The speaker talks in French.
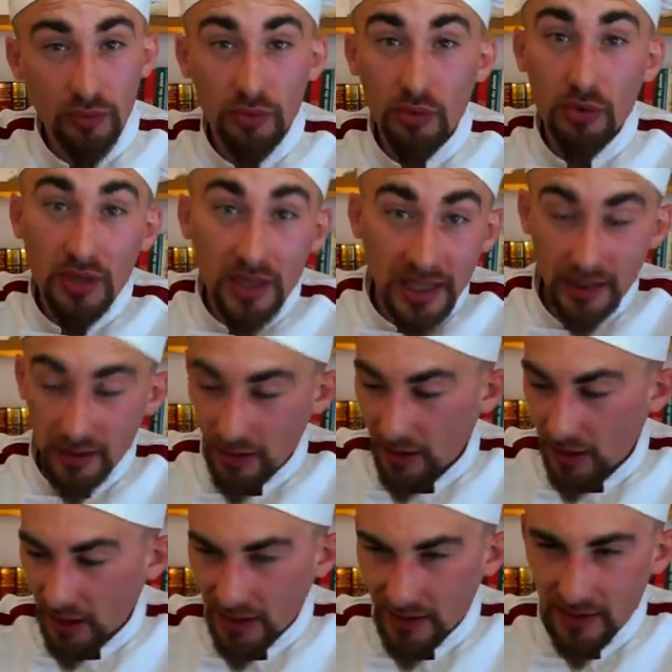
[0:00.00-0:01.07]
le cake
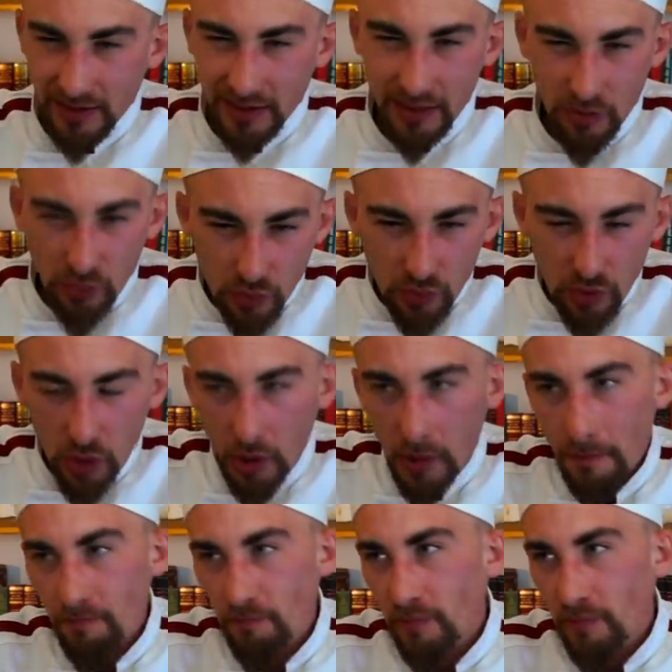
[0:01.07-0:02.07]
assez lourd